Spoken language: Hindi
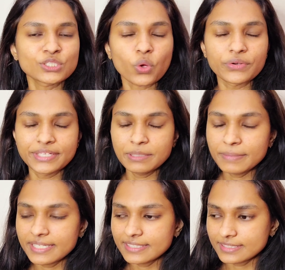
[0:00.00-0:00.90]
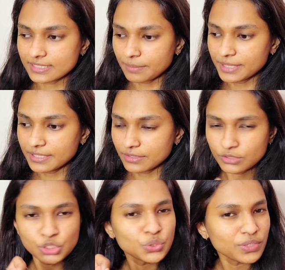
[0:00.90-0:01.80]
ऑलरेडी मैंने इंस्टा में एक
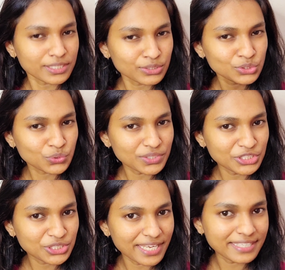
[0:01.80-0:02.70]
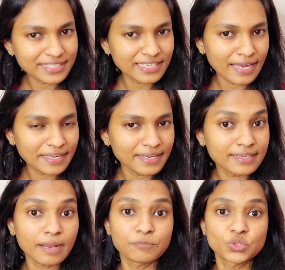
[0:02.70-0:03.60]
छोटा सा स्टोरी शेयर किया है
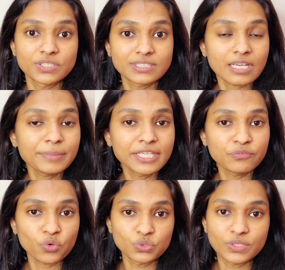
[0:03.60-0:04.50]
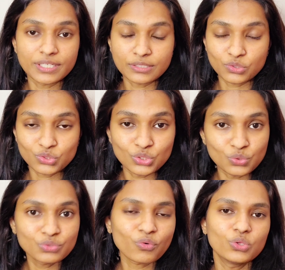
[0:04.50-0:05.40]
अगर आप मुझे इंस्टा में नहीं फॉलो करते तो
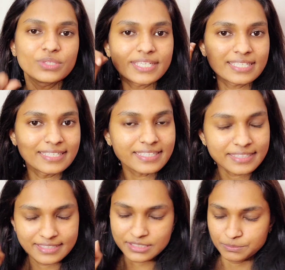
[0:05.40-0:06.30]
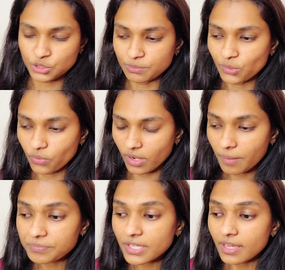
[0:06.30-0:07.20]
ज़रूर फॉलो करिए लिंक डिस्क्रिप्शन में होगा
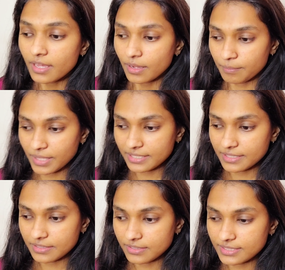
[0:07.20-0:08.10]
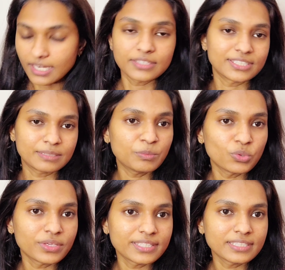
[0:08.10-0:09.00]
बट या जैसे मैं
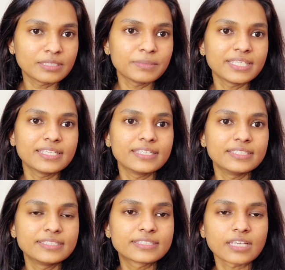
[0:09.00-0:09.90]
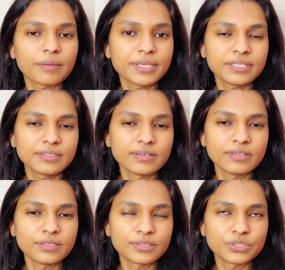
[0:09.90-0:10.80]
बोल रही थी कि मैंने इंस्टा में
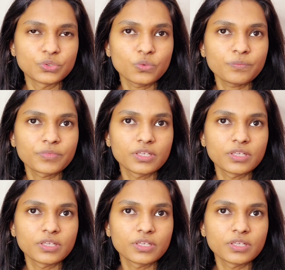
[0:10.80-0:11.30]
यू नो you know,